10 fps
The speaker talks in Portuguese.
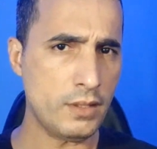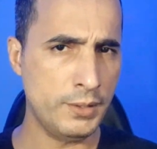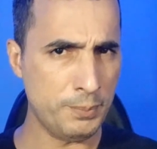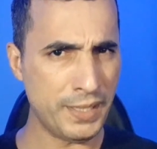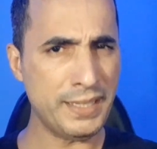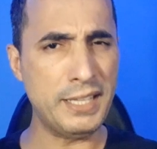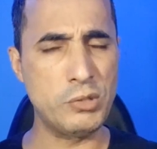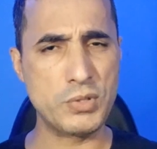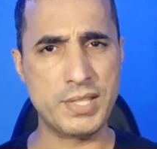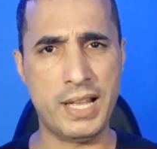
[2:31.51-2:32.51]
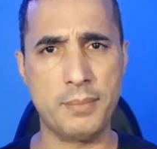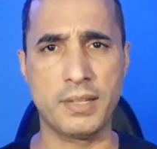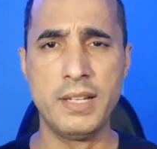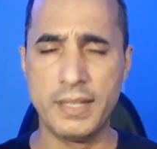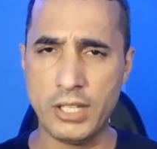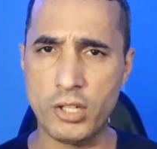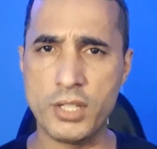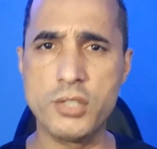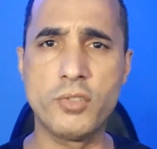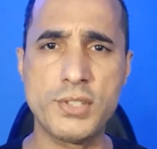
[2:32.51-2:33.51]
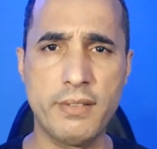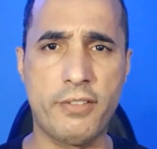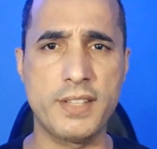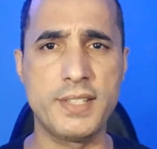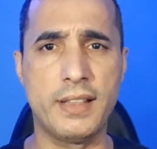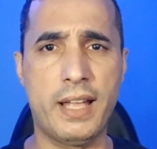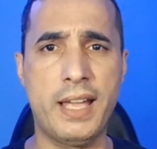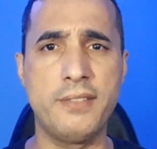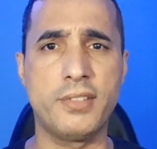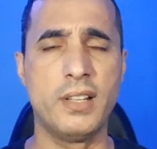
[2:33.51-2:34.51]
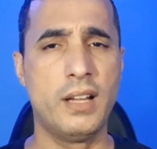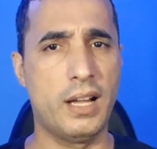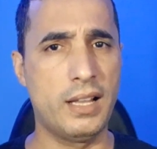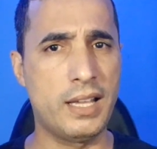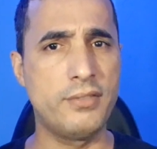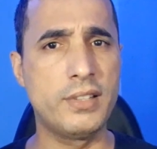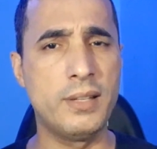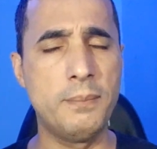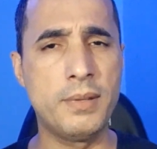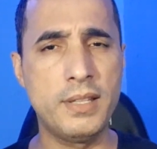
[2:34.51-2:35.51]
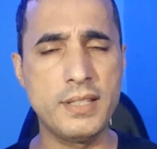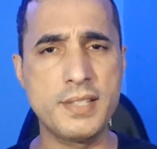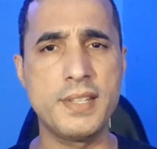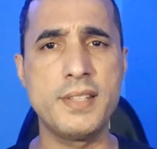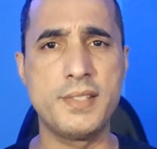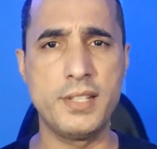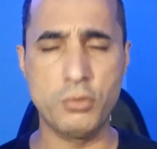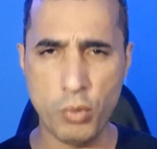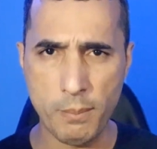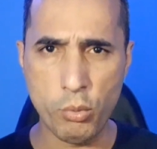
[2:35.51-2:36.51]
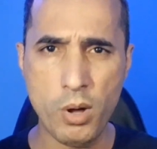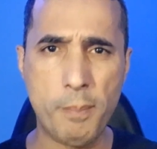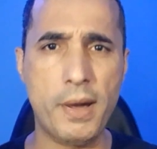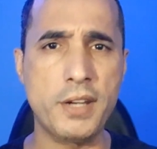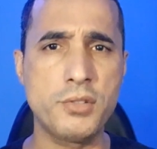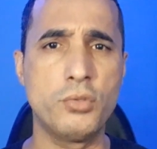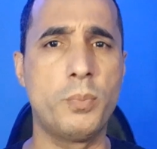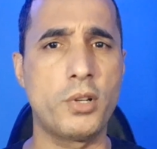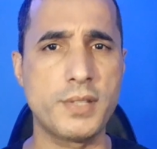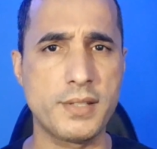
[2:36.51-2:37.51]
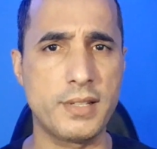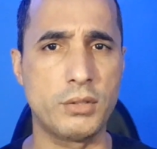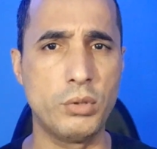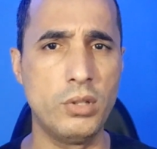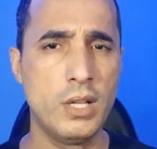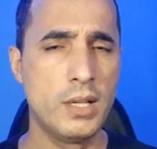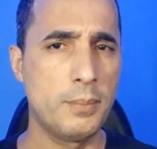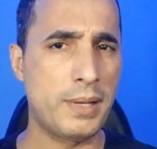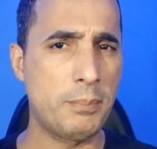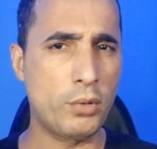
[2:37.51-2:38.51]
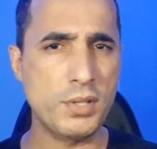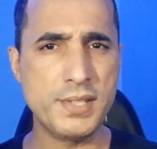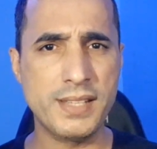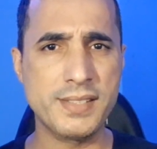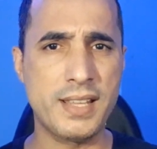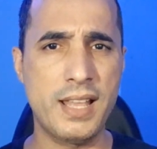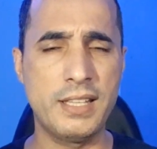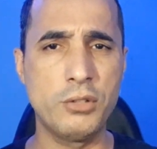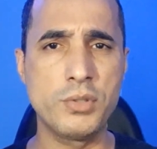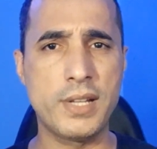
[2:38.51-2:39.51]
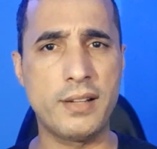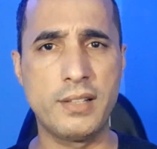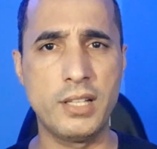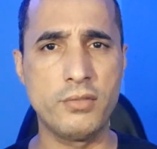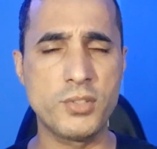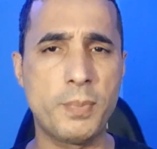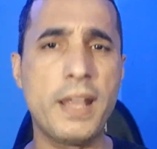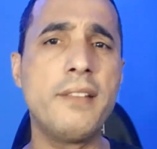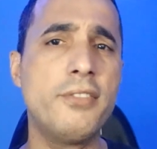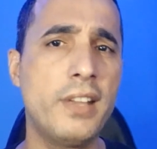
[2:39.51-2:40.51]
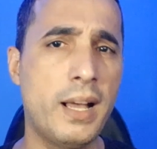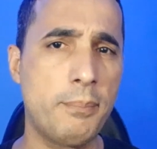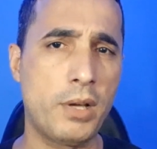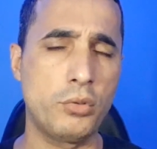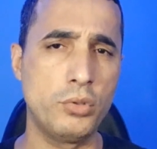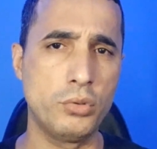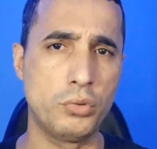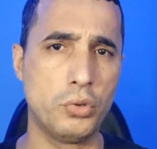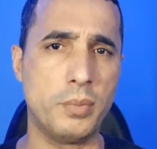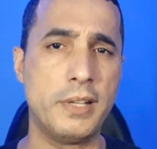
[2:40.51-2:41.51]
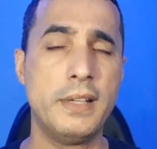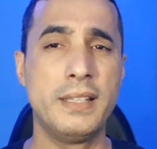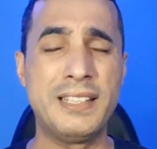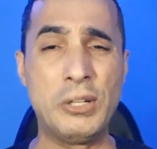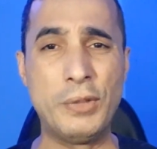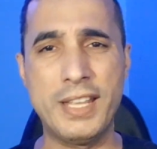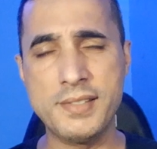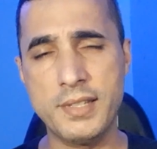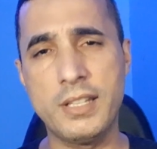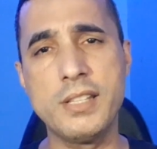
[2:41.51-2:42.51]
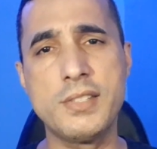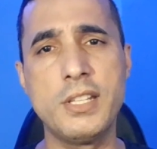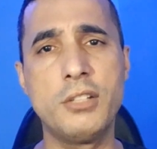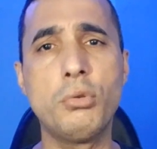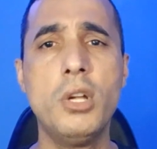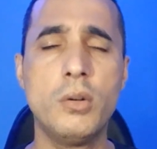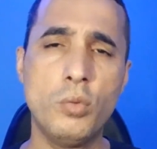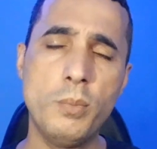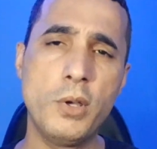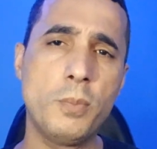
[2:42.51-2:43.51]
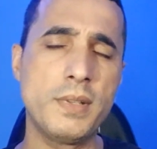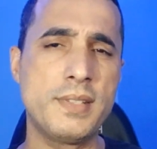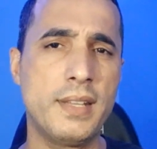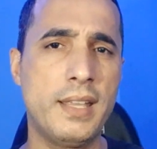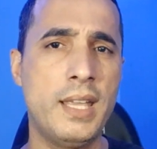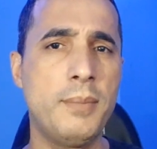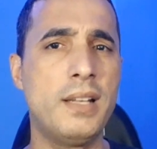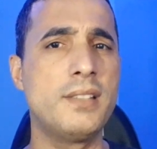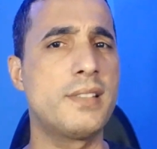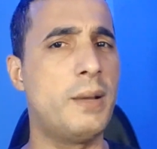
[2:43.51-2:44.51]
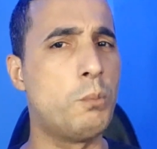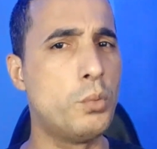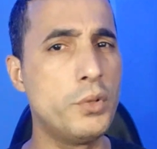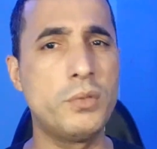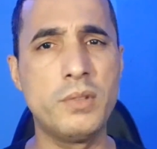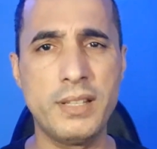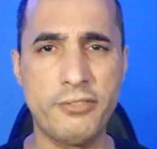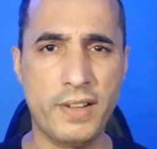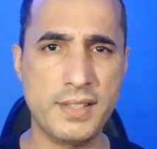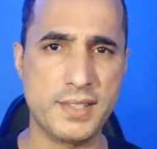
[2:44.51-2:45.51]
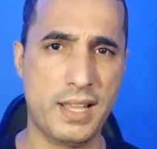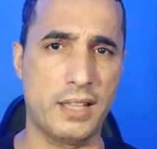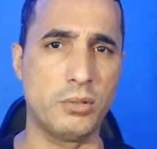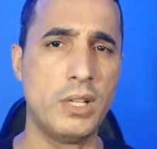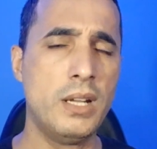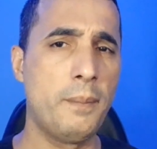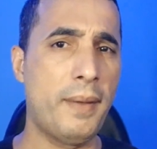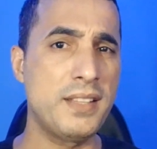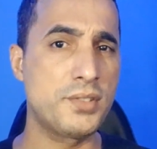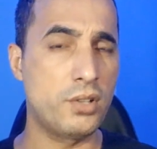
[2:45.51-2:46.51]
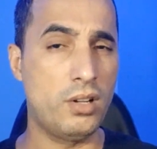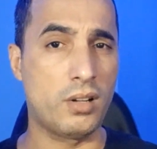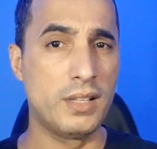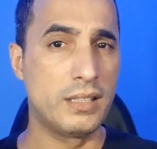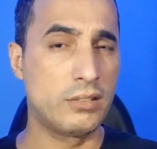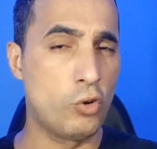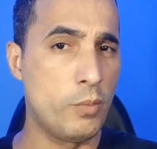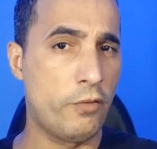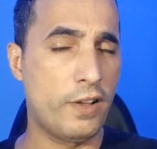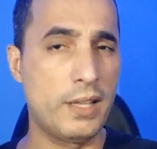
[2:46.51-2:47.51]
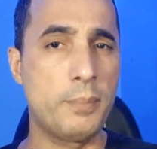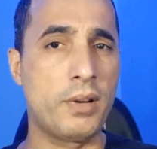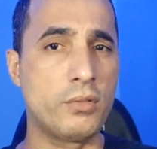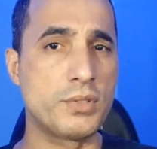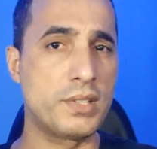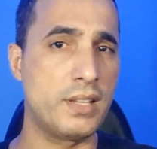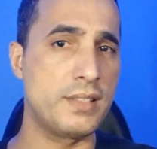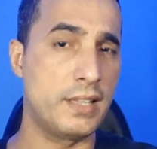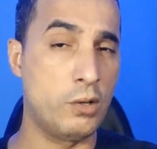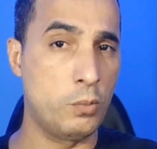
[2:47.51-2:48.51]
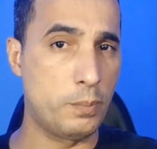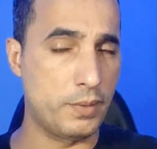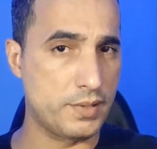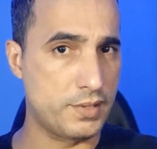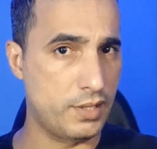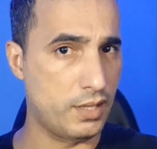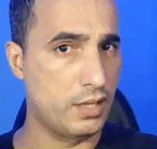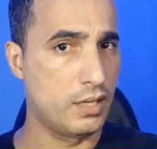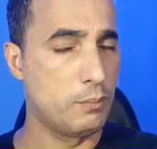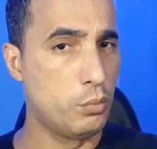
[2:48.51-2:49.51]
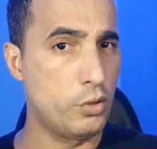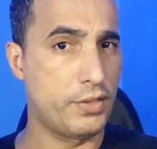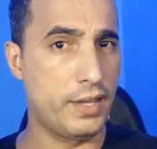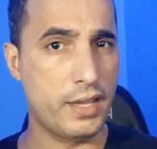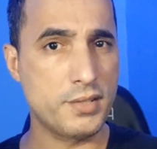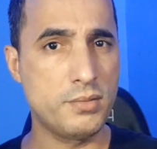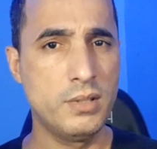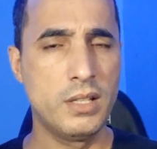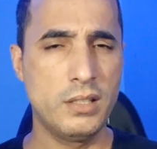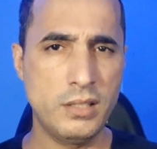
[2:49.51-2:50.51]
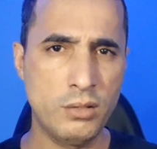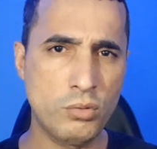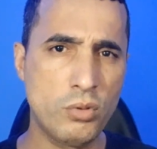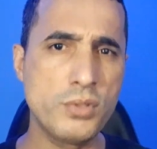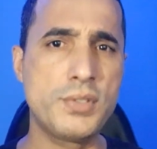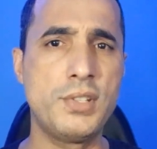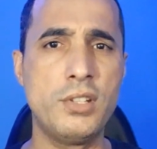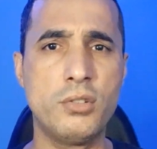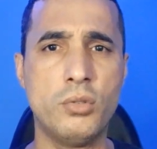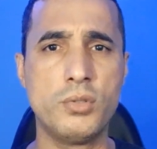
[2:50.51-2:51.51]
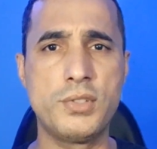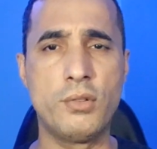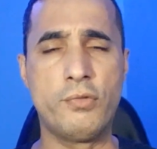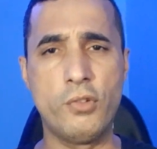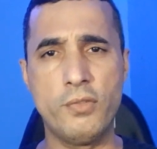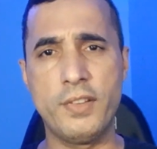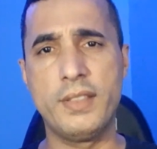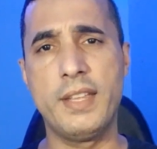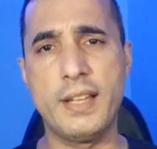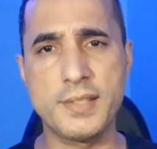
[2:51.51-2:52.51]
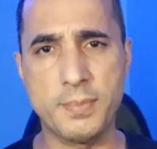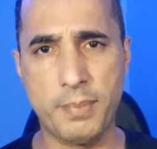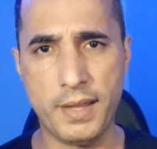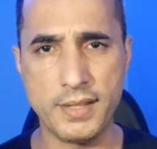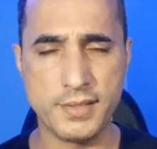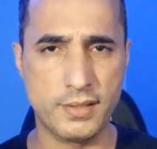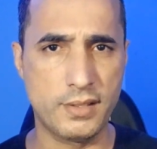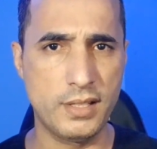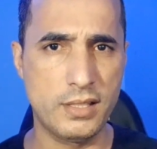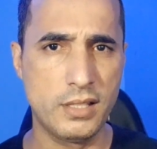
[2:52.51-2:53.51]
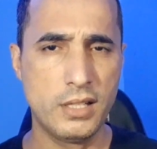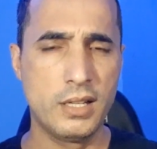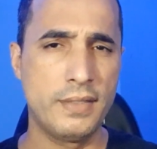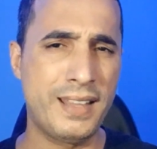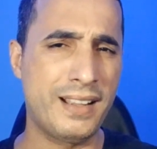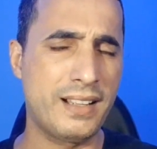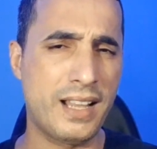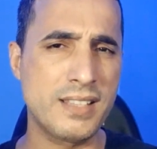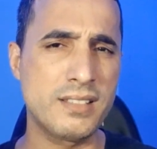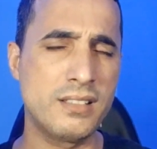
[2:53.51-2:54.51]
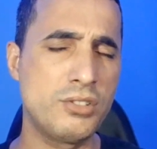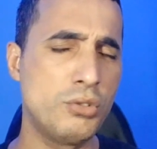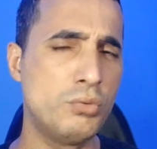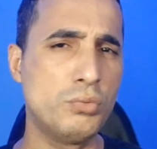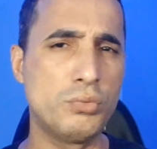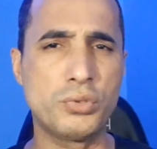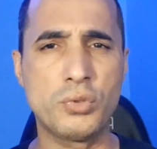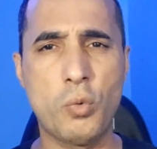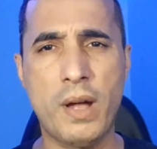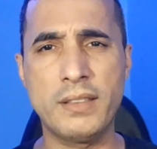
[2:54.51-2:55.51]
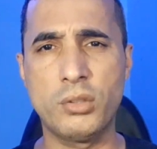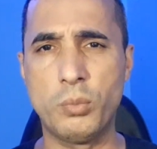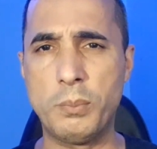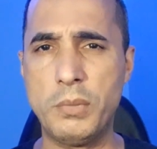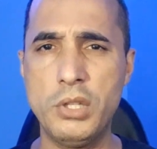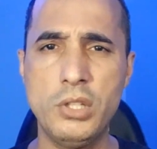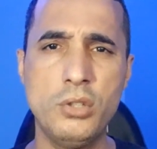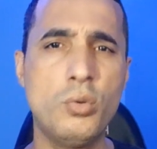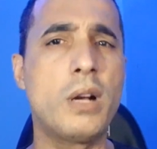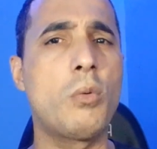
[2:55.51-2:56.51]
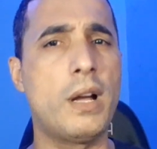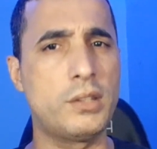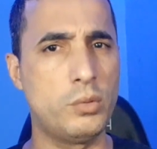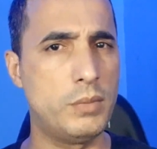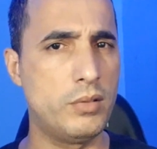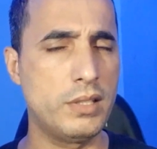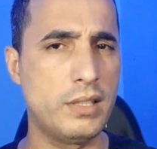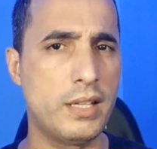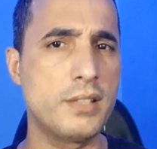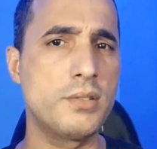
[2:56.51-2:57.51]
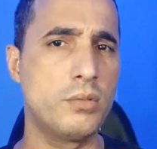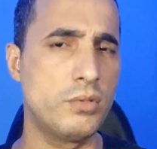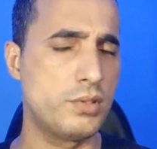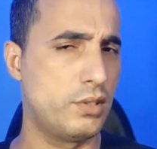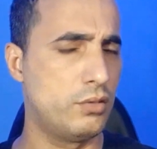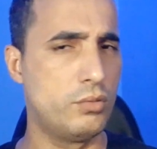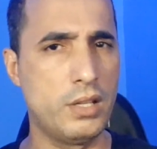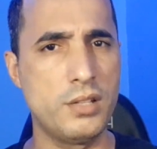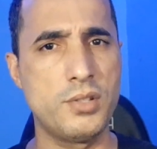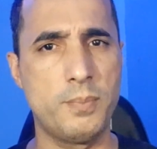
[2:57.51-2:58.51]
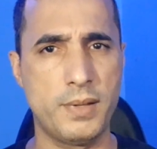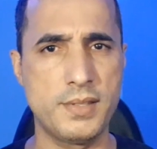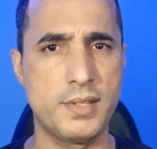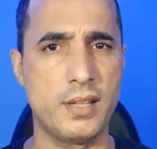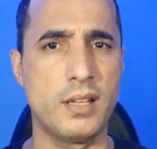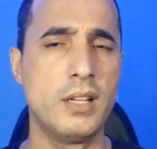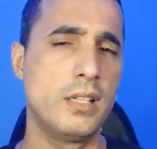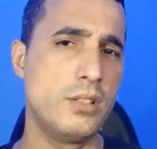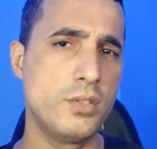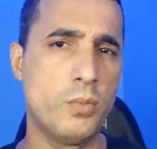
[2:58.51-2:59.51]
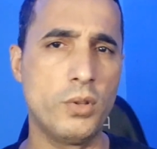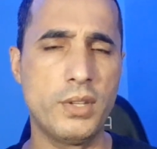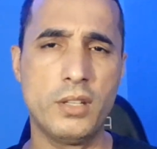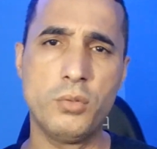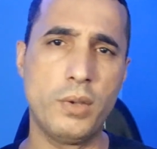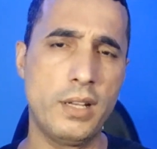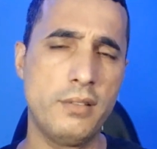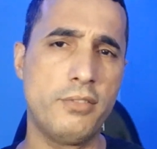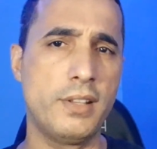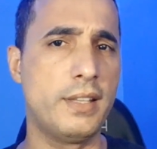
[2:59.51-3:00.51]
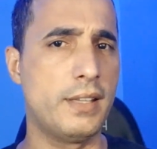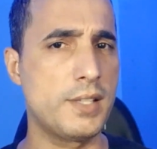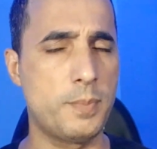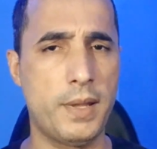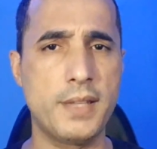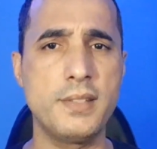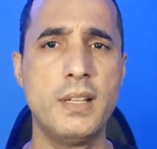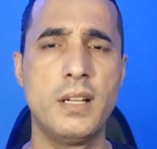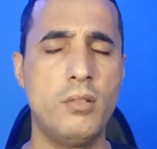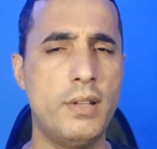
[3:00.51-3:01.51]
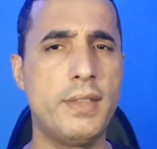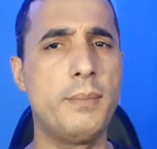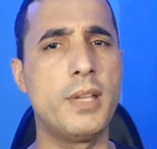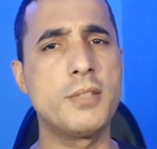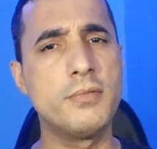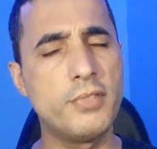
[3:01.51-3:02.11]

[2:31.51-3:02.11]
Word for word: E para quem não sabe, na hora de você fazer live, a live também necessita uma boa parte do processador para processar ali os arquivos para enviar para o YouTube. Então nesse quesito, o meu PC Game ele está muito defasado. Mas só, como eu falei para vocês, ele é um PC modesto e eu consigo, se eu for vender as peças dele, na casa de uns 4.000 a 4.500 eu consigo neste PC, desmontando ele vendendo as peças ou até mesmo